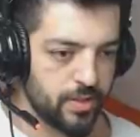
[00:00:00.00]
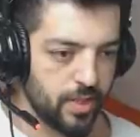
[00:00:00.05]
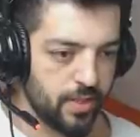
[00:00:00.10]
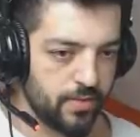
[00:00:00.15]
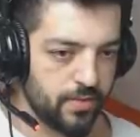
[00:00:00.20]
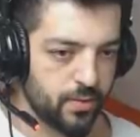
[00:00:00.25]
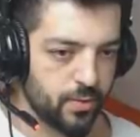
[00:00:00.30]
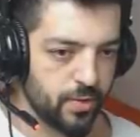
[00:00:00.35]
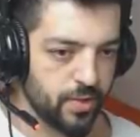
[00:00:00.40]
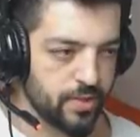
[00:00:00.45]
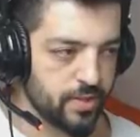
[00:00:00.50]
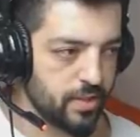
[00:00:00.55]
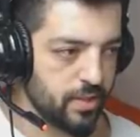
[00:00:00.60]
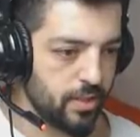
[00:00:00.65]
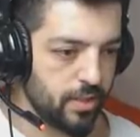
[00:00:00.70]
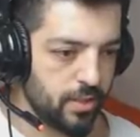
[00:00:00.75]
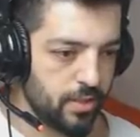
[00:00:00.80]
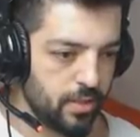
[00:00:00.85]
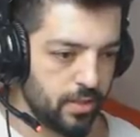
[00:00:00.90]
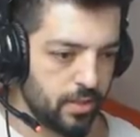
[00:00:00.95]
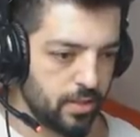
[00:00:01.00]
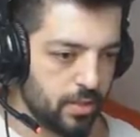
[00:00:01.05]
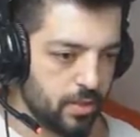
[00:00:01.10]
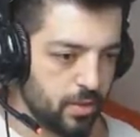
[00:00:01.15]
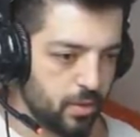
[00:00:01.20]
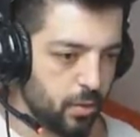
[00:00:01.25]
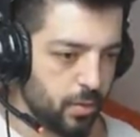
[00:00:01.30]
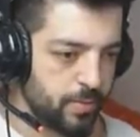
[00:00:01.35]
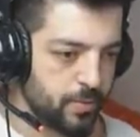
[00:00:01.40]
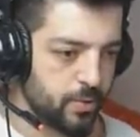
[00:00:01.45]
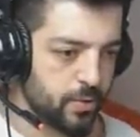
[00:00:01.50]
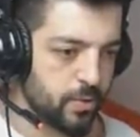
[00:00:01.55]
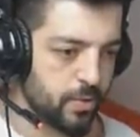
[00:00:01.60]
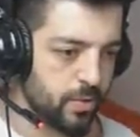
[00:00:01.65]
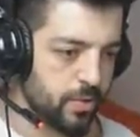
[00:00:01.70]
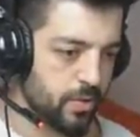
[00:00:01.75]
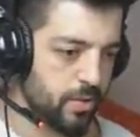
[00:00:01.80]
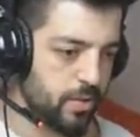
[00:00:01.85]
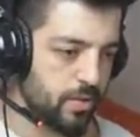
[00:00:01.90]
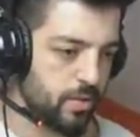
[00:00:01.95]
safe şurası. Ops.
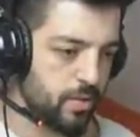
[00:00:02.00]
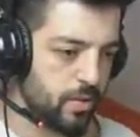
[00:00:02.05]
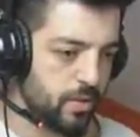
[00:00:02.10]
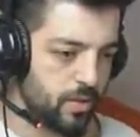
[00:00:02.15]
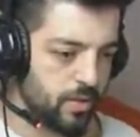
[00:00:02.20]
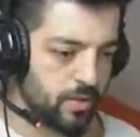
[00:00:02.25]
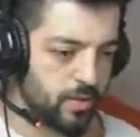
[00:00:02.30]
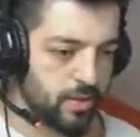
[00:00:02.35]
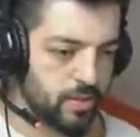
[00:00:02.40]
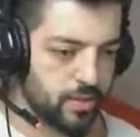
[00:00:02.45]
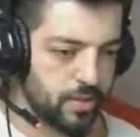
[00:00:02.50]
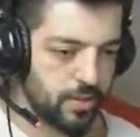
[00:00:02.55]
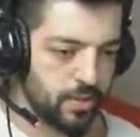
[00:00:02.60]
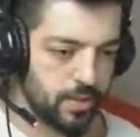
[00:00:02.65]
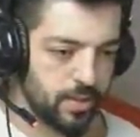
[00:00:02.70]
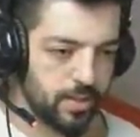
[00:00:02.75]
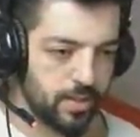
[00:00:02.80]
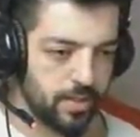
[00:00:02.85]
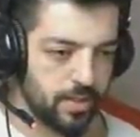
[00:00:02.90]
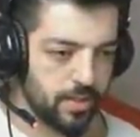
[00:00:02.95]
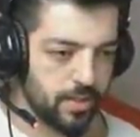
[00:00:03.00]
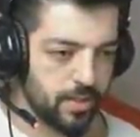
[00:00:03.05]
Nasıl ya?